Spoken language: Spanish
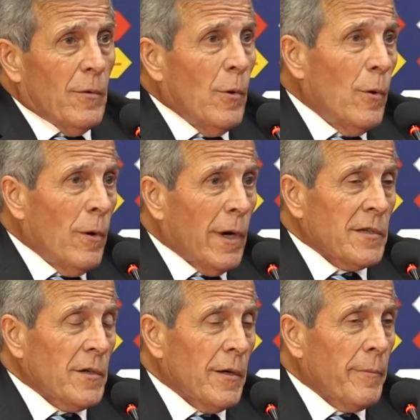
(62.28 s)
hubo
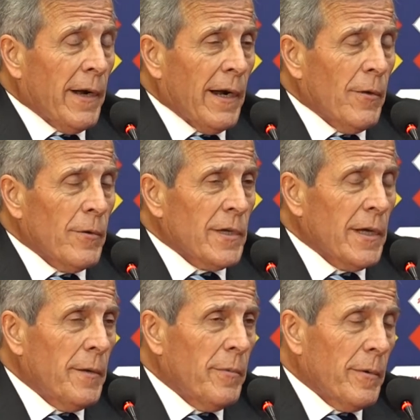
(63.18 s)
ocasiones para los dos
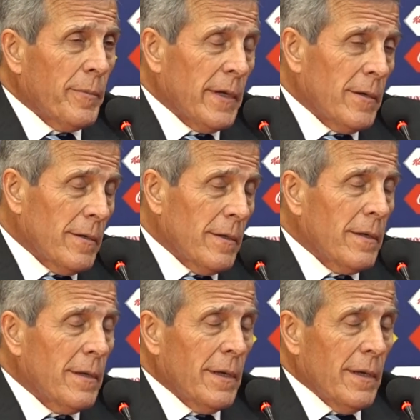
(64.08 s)
equipos, pero
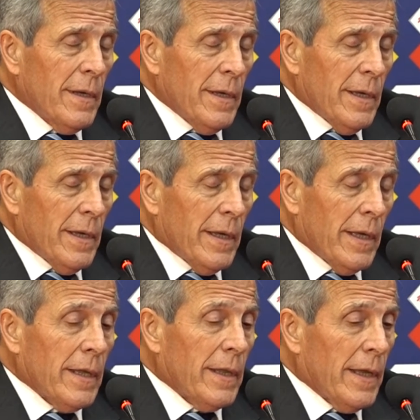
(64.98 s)

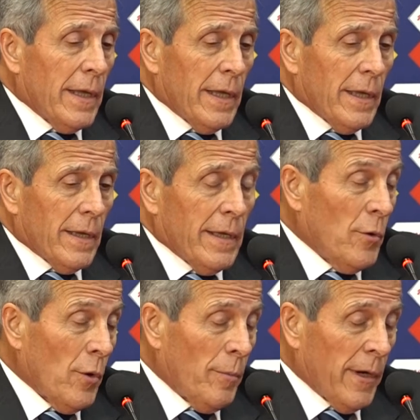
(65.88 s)
este, en
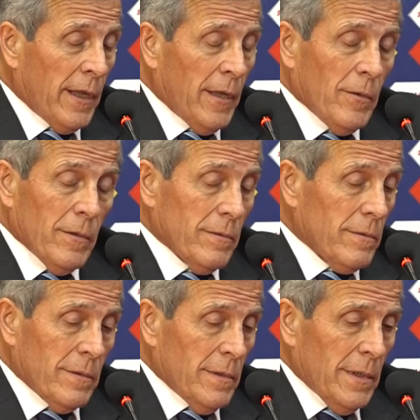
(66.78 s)
todo el partido
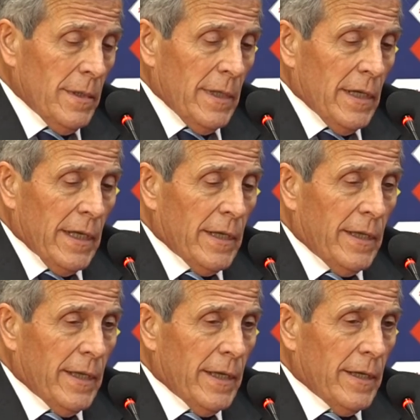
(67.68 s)

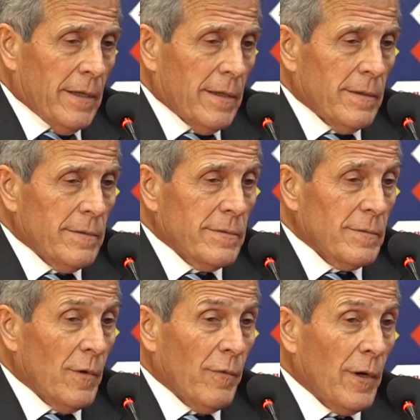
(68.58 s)
este,
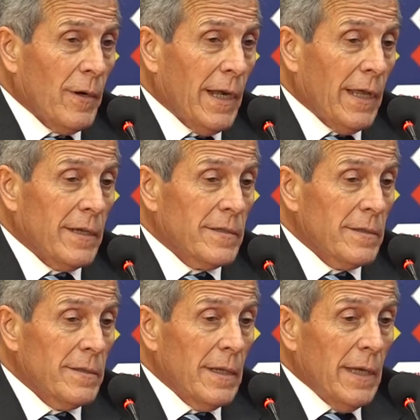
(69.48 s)
no fueron claras.
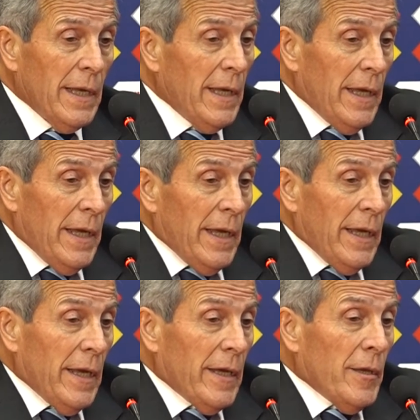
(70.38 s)

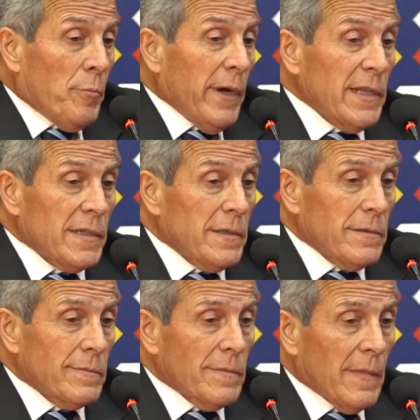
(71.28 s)
Y después,
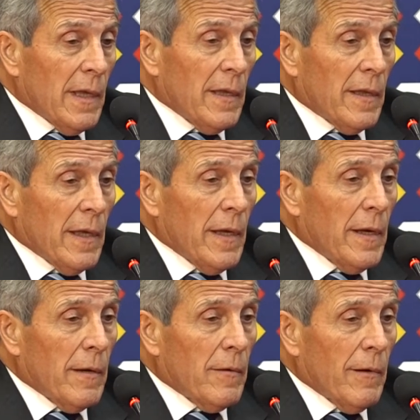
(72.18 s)

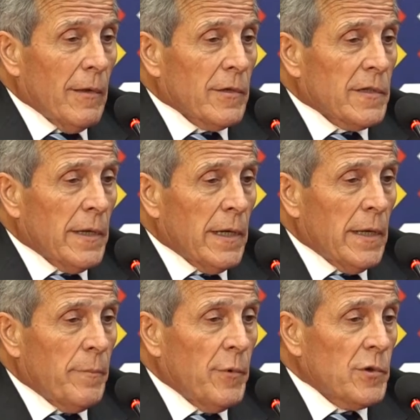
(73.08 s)
cuando
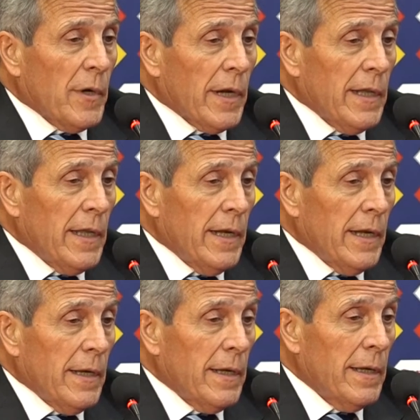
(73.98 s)
se puso
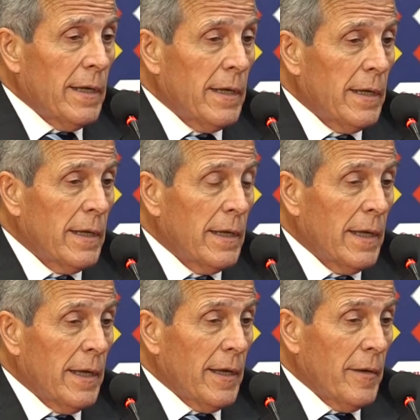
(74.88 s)
Argentina
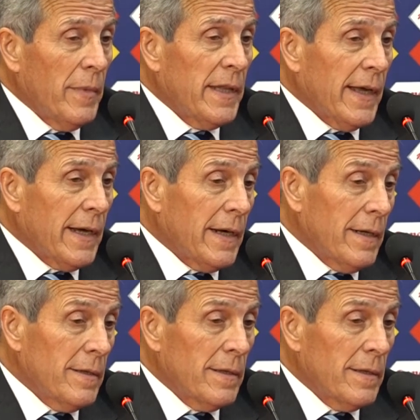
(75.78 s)
en ventaja,